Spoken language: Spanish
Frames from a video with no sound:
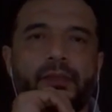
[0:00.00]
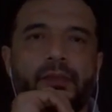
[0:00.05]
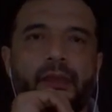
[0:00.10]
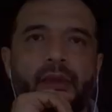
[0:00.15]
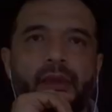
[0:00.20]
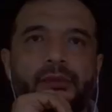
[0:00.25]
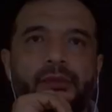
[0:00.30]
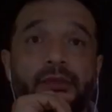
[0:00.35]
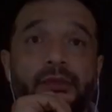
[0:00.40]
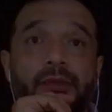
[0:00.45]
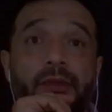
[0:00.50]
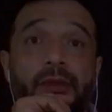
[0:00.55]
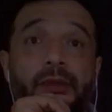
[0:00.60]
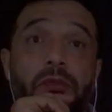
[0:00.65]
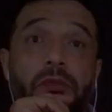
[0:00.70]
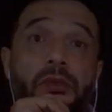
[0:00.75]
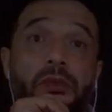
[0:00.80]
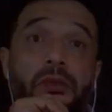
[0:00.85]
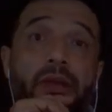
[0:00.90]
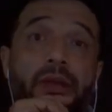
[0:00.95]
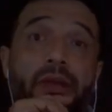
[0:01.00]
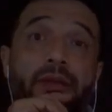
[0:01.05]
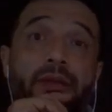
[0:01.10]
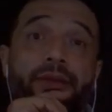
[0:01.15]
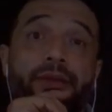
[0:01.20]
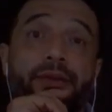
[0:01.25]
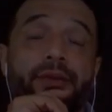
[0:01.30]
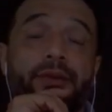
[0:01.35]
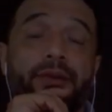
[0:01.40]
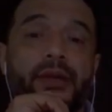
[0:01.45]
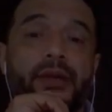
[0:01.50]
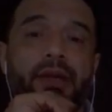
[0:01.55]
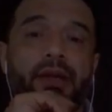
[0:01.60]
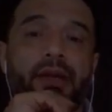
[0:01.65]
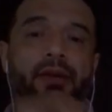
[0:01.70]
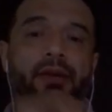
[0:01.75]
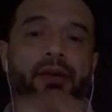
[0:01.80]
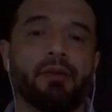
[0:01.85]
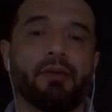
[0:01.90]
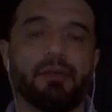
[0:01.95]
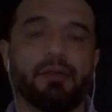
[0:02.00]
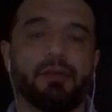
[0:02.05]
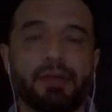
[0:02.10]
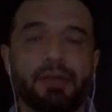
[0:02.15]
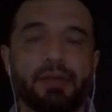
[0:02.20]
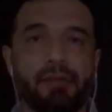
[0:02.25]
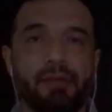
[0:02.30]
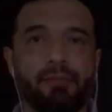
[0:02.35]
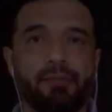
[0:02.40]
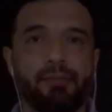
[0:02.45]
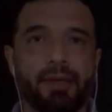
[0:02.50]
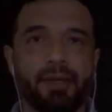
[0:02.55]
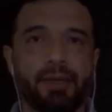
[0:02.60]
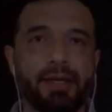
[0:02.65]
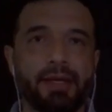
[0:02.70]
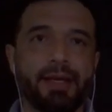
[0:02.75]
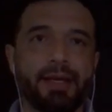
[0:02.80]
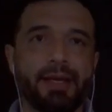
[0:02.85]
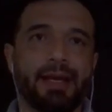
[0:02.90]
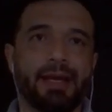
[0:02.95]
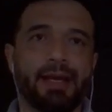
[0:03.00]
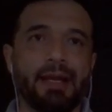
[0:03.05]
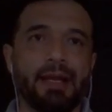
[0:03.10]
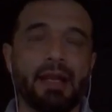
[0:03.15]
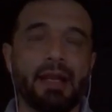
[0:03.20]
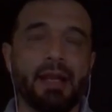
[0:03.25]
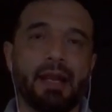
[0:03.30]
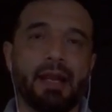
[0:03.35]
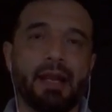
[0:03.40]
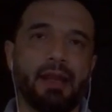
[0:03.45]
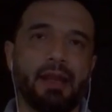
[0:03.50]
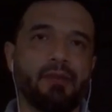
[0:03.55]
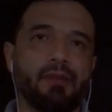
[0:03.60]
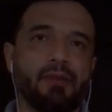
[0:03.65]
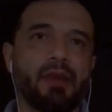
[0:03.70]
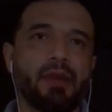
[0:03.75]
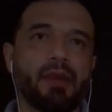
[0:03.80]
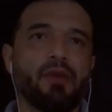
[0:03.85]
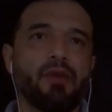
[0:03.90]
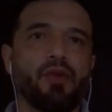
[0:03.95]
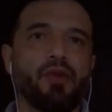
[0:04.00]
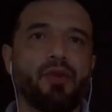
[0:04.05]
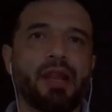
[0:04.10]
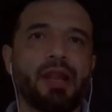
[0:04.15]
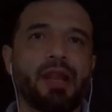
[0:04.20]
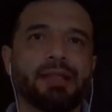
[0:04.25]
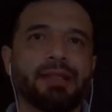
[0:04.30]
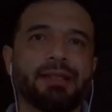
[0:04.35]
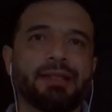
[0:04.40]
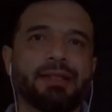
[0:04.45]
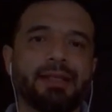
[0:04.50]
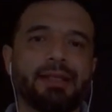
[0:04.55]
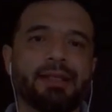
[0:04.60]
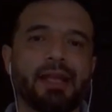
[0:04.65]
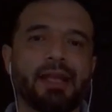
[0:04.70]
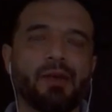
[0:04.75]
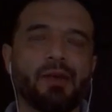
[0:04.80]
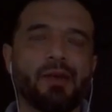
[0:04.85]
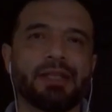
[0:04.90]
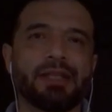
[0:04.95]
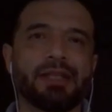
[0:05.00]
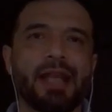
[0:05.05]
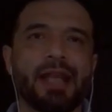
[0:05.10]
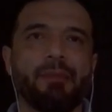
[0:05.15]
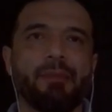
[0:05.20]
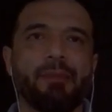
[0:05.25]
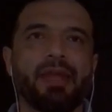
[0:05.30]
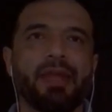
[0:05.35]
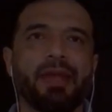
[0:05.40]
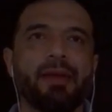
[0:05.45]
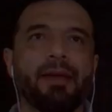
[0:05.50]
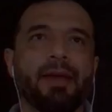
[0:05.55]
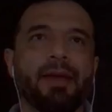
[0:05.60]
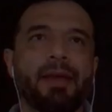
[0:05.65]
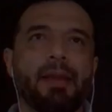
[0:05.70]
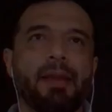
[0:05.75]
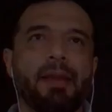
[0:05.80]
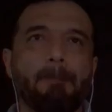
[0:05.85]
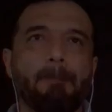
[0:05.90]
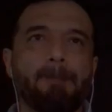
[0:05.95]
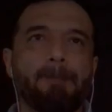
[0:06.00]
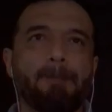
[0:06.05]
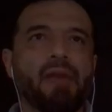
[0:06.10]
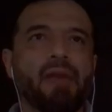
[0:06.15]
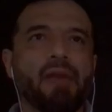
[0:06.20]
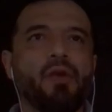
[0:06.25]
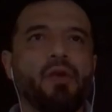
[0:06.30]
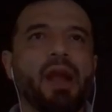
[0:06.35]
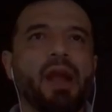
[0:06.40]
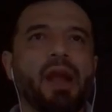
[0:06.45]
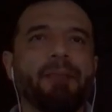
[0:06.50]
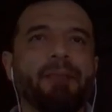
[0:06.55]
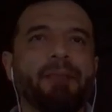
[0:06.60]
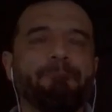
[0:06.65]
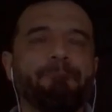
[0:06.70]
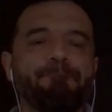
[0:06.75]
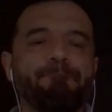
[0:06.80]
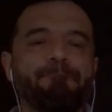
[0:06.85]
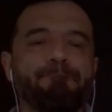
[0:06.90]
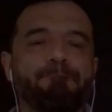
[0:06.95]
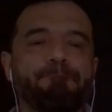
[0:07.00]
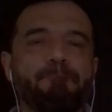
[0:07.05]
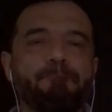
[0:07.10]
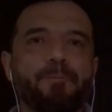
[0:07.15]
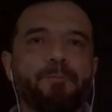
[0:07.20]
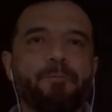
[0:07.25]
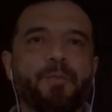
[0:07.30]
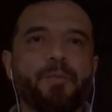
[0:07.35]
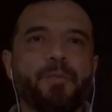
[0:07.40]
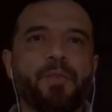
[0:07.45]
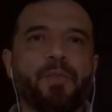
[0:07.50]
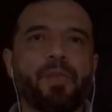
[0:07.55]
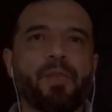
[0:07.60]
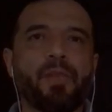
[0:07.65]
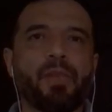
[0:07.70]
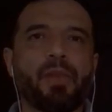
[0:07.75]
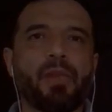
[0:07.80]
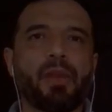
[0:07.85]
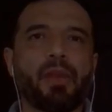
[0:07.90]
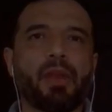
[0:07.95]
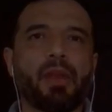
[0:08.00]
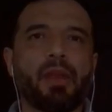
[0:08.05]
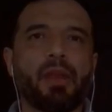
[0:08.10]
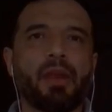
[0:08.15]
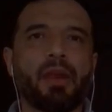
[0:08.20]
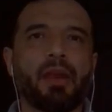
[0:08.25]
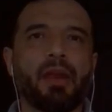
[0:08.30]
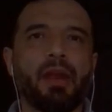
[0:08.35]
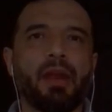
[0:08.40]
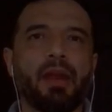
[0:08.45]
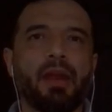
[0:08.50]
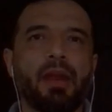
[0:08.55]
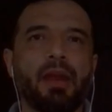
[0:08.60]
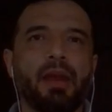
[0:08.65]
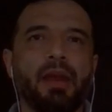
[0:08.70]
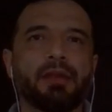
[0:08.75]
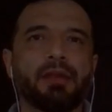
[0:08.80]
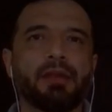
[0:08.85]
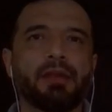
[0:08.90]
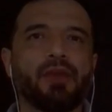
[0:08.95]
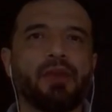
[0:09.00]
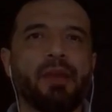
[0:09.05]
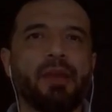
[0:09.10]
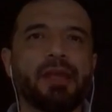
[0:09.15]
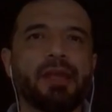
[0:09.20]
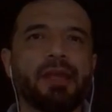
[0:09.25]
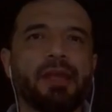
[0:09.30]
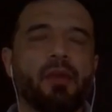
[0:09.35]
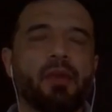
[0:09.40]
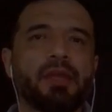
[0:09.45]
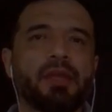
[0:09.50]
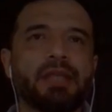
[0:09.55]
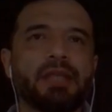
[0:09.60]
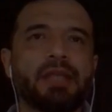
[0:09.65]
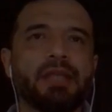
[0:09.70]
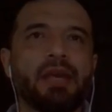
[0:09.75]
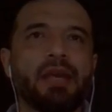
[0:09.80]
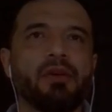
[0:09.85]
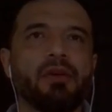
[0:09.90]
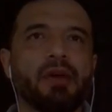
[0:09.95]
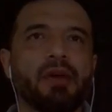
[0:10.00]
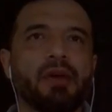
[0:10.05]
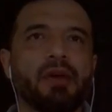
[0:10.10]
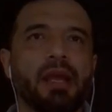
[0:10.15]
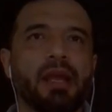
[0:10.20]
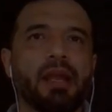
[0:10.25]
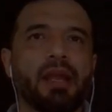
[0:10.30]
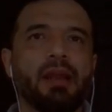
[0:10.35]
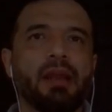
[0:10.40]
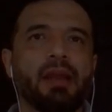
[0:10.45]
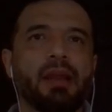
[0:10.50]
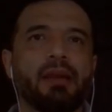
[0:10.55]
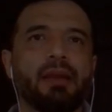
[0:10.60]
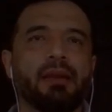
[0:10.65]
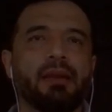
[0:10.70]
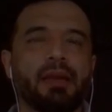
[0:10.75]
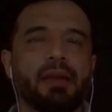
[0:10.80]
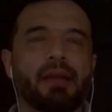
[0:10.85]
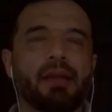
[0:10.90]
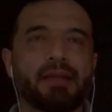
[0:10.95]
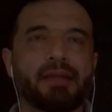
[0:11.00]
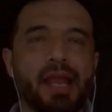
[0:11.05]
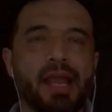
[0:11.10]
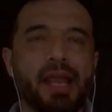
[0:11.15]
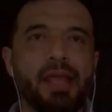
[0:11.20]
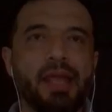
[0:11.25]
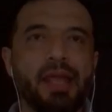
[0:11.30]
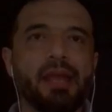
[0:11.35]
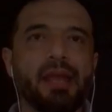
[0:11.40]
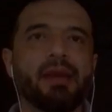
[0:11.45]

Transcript: Espera un momento, que como siempre la red cuando uno la necesita no es rápida, pero igual mm, eh, solamente como les digo, en el, está el link,